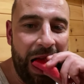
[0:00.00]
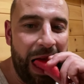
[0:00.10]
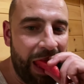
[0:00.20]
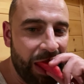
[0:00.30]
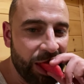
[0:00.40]

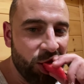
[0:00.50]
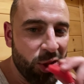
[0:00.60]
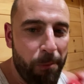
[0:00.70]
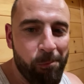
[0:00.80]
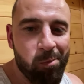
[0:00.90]
Хуй с горы.
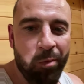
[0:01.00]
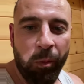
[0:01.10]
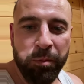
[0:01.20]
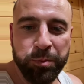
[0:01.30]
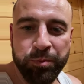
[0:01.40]

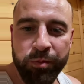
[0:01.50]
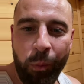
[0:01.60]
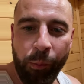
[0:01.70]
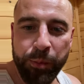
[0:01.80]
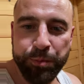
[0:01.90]

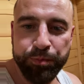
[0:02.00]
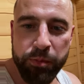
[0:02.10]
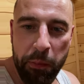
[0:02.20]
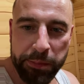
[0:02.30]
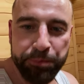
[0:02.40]

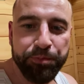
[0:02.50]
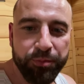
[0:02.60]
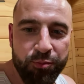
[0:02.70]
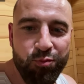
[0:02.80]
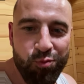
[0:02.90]
Лёха, ты
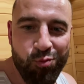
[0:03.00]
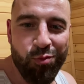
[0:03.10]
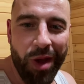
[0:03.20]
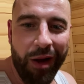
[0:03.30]
хуй с горы.